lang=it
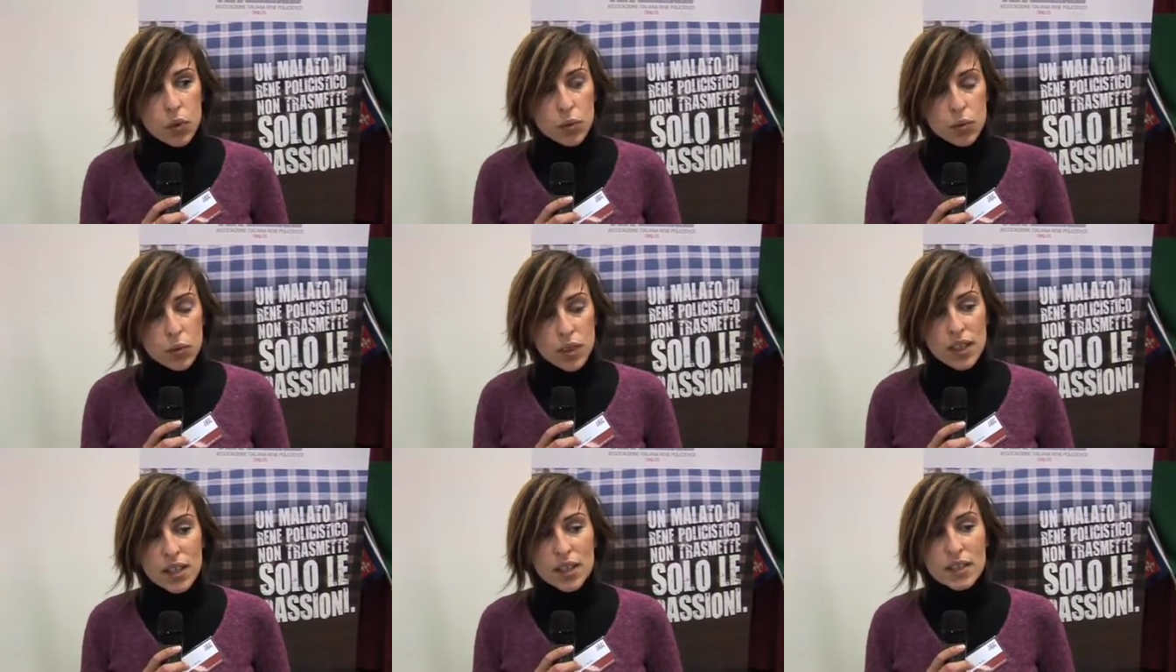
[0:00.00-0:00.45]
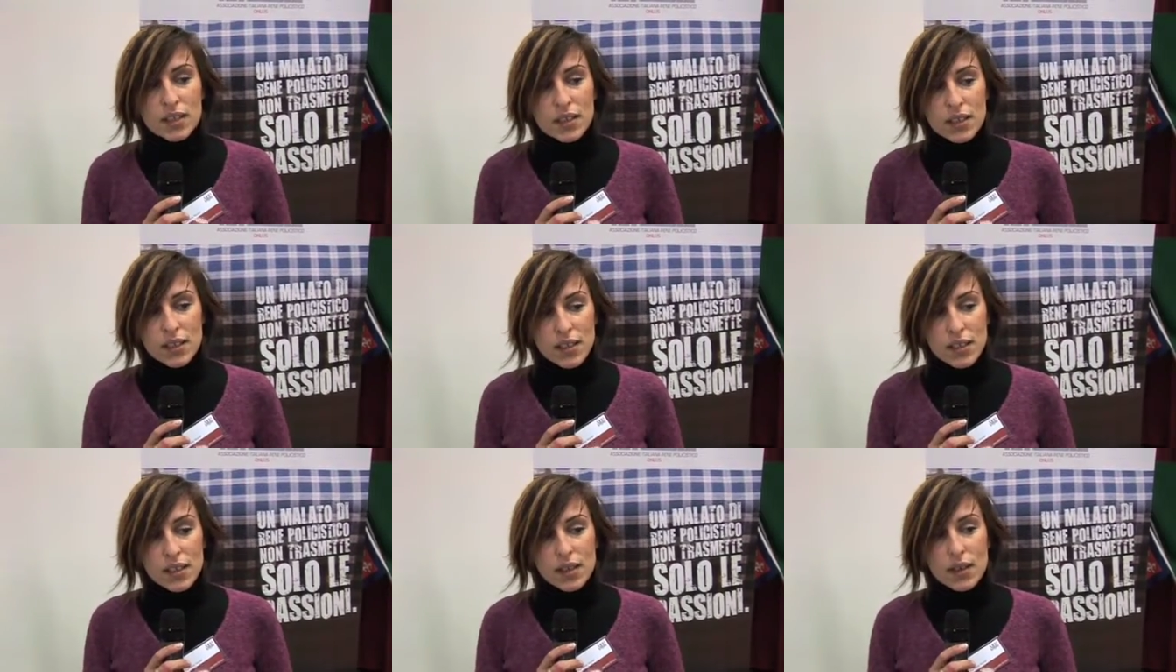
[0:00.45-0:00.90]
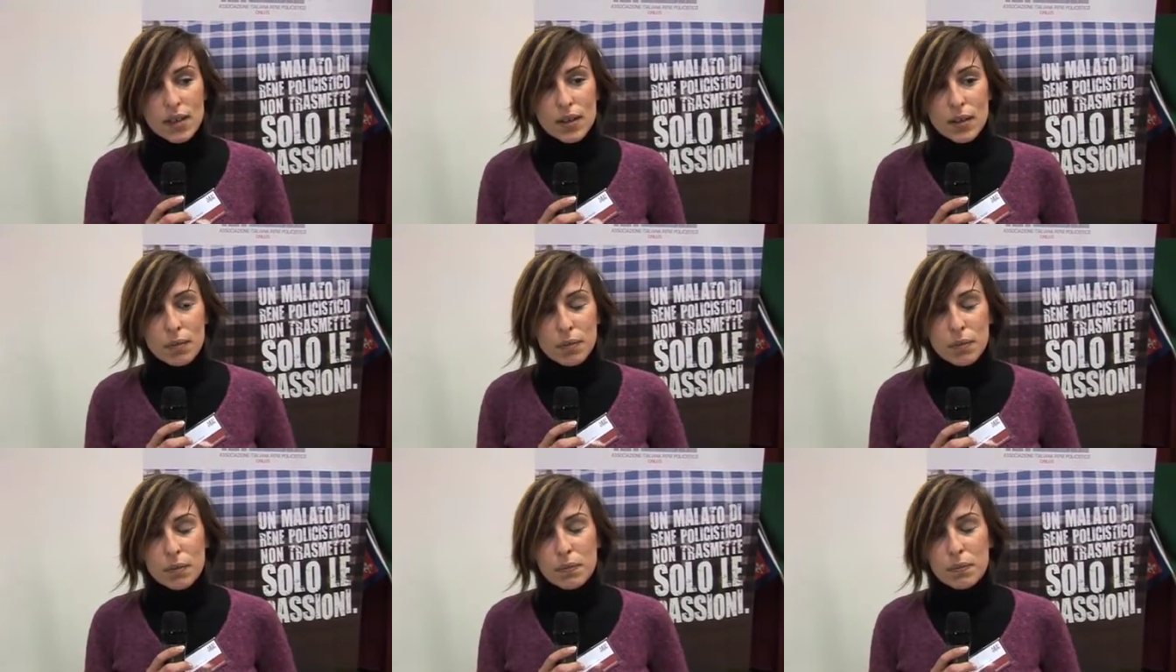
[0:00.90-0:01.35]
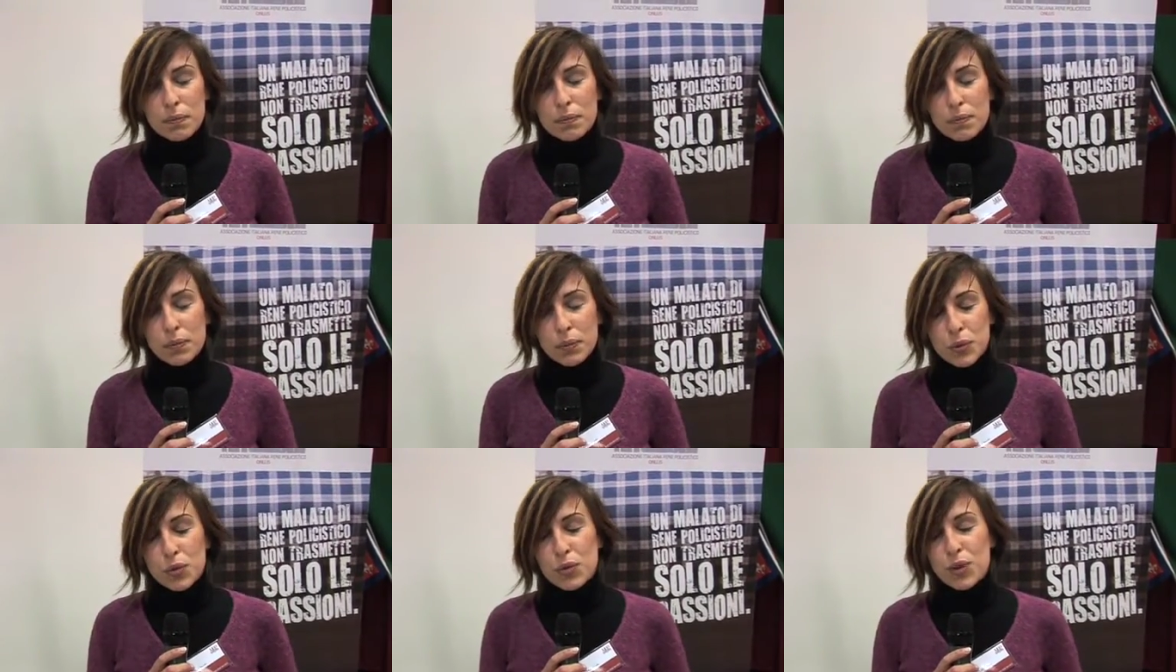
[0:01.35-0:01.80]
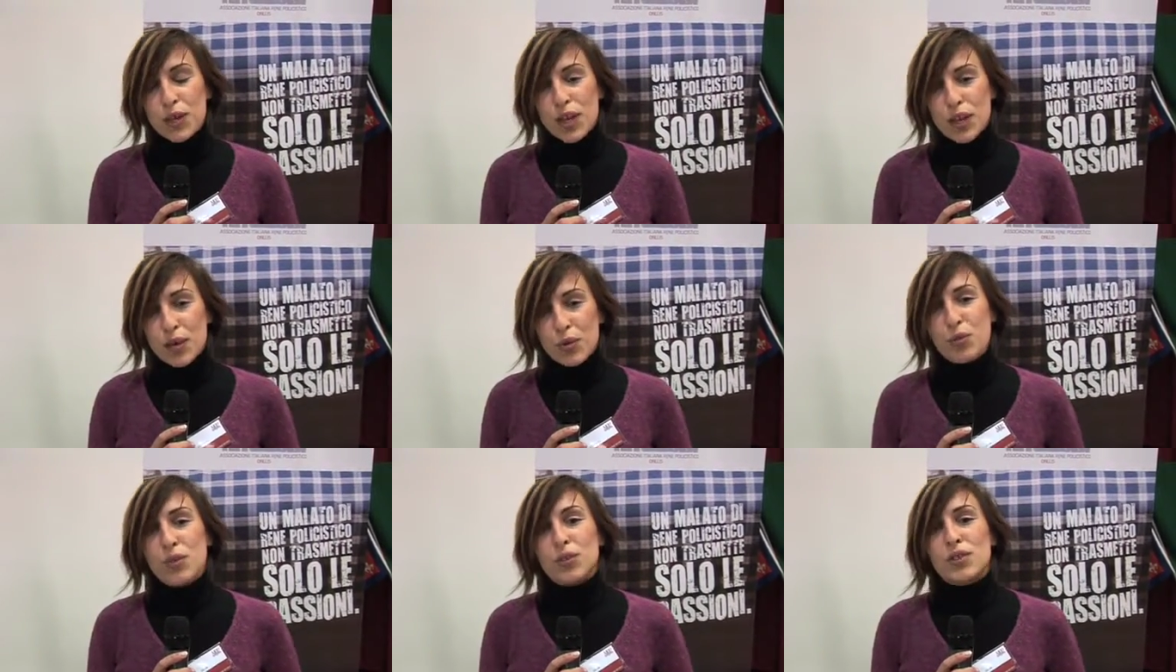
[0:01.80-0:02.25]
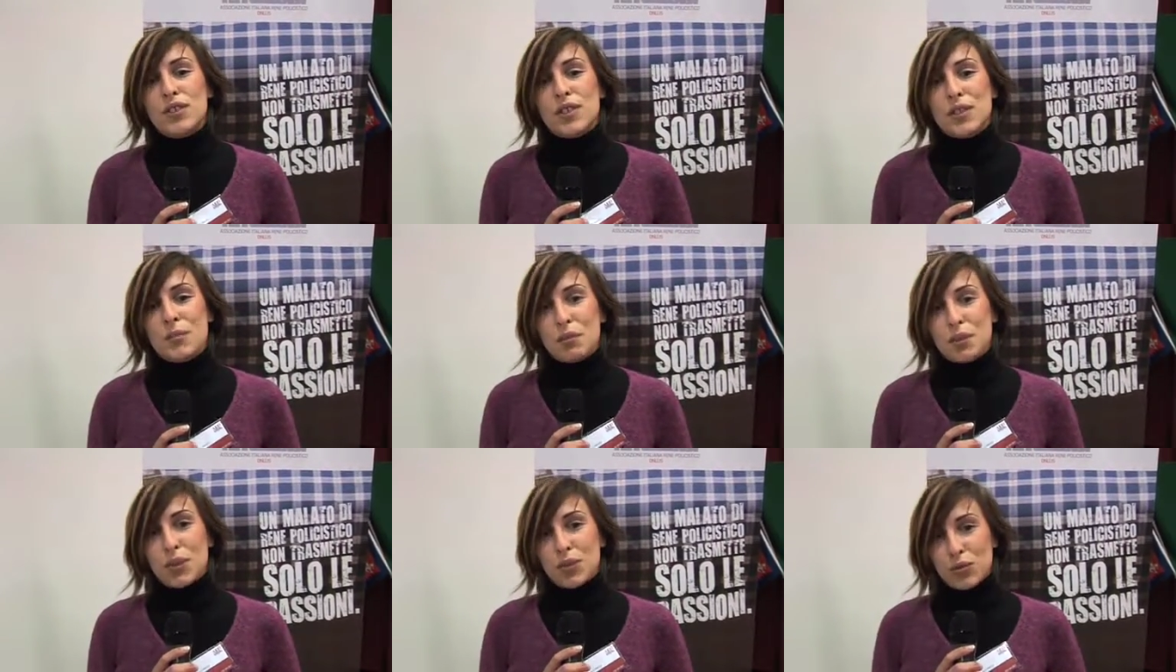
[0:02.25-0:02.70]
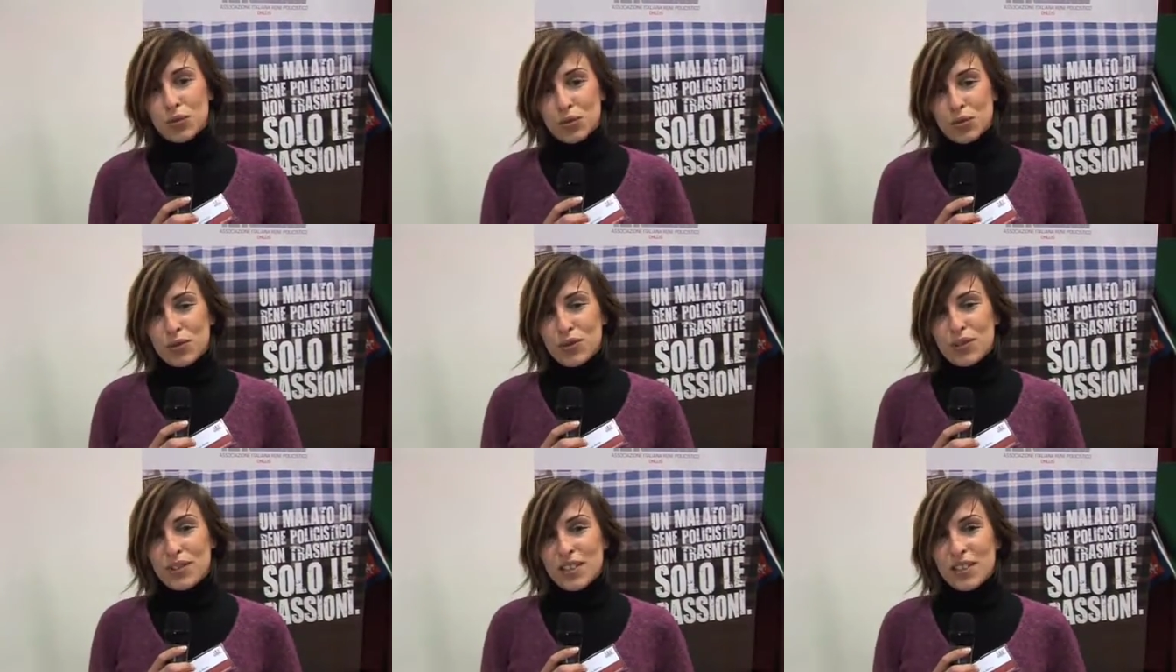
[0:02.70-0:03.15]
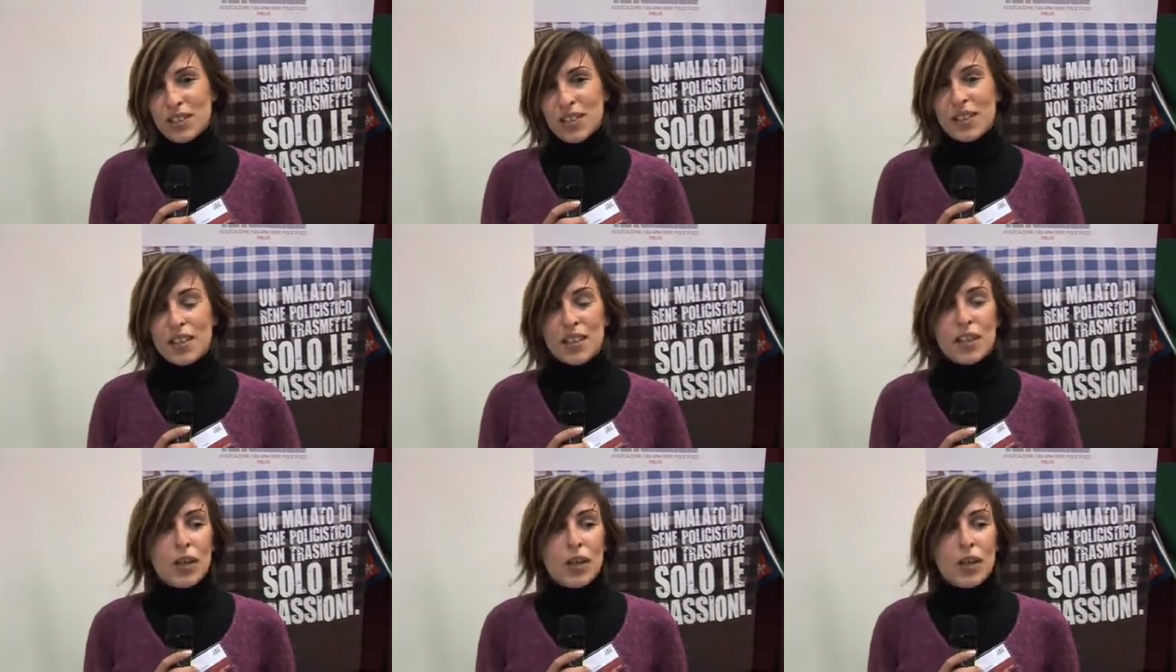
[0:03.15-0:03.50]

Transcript: un'iniziativa più che utile per tutti,